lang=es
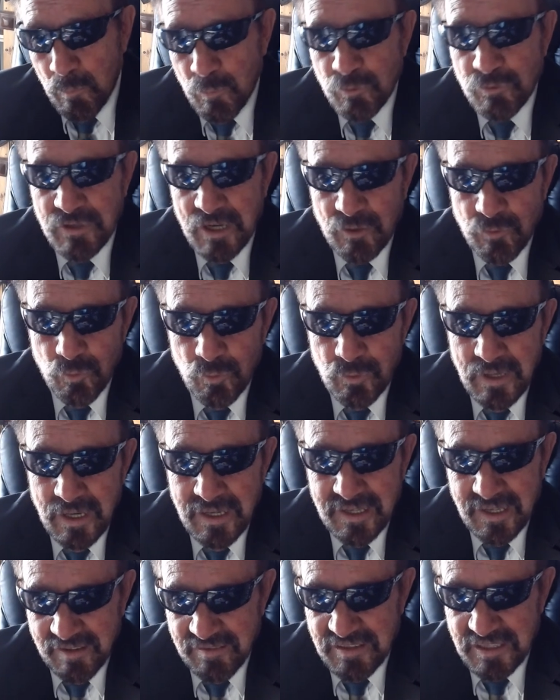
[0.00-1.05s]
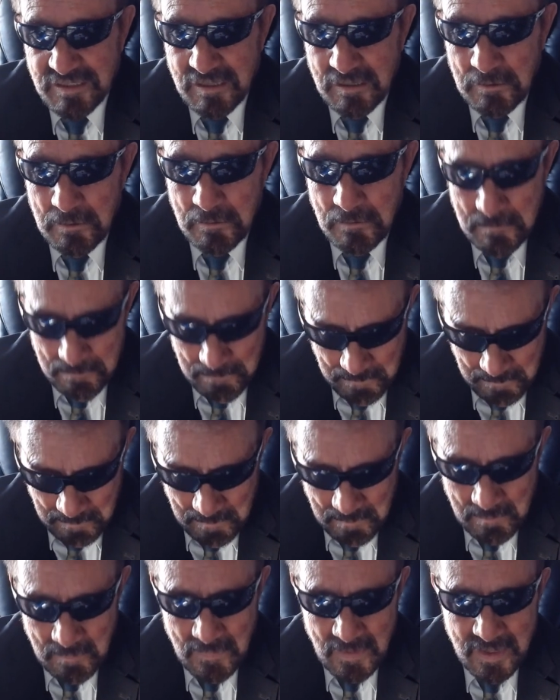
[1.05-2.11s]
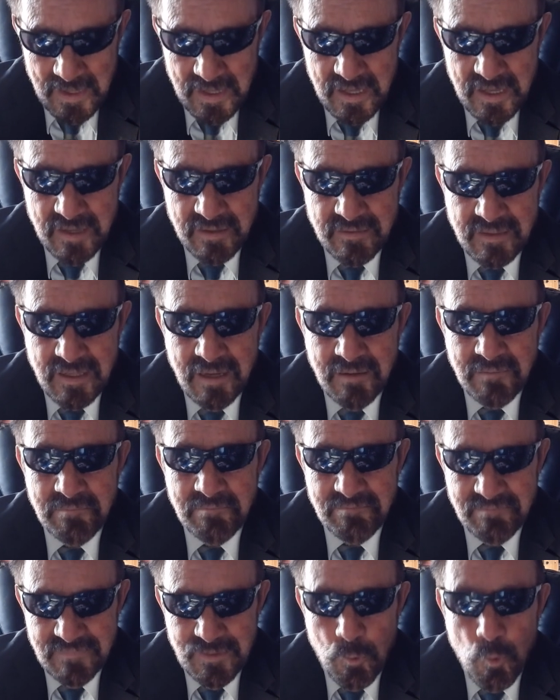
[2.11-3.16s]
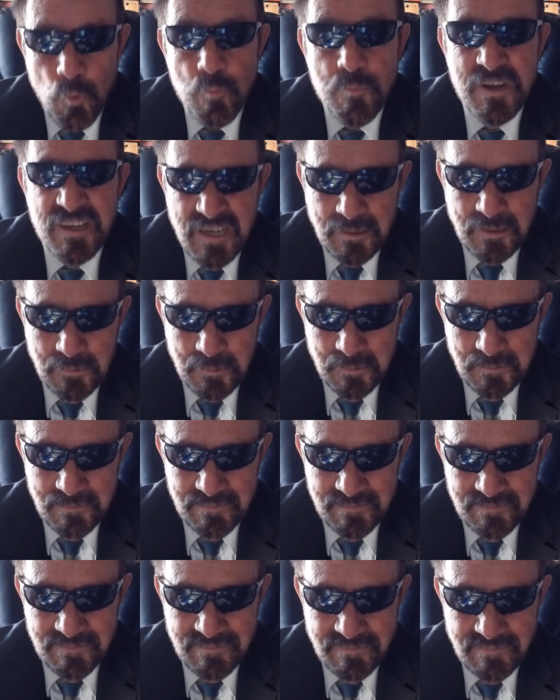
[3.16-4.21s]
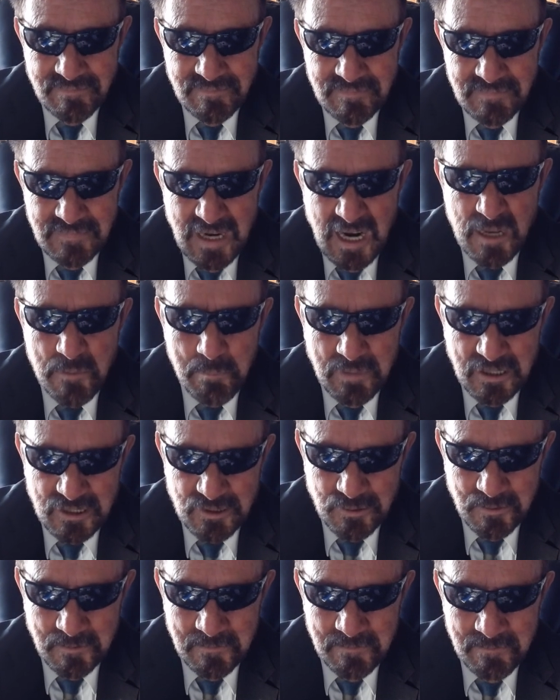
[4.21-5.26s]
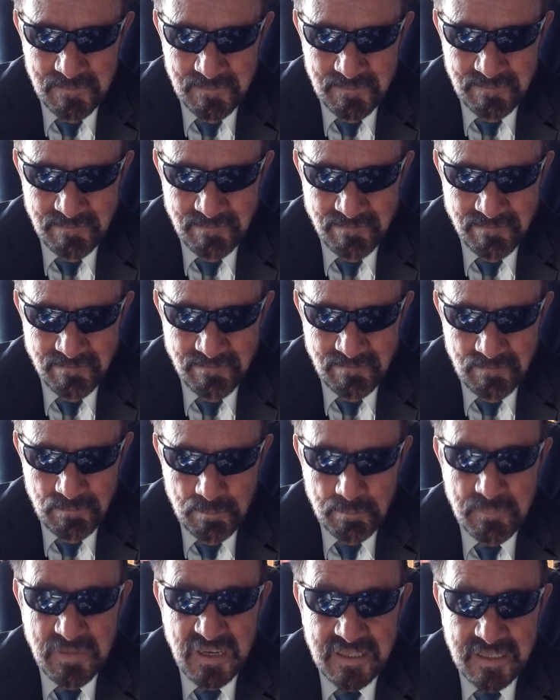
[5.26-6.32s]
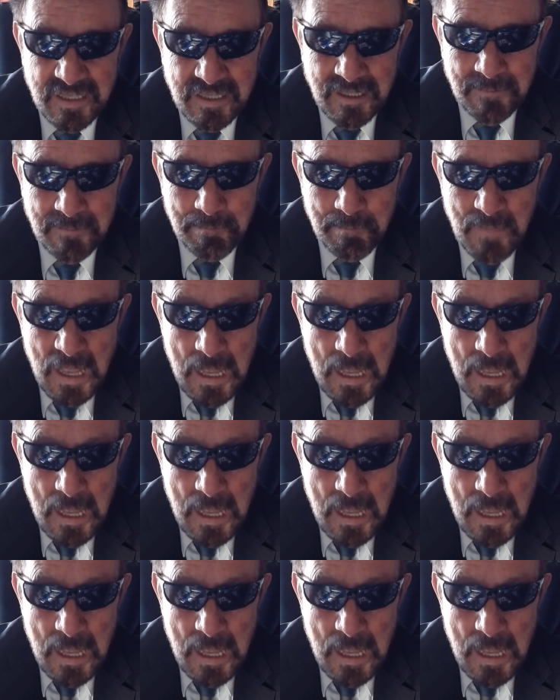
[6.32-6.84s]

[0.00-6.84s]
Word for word: mucha ayuda, gracias a Dios, y están humillando al invasor. Perderán.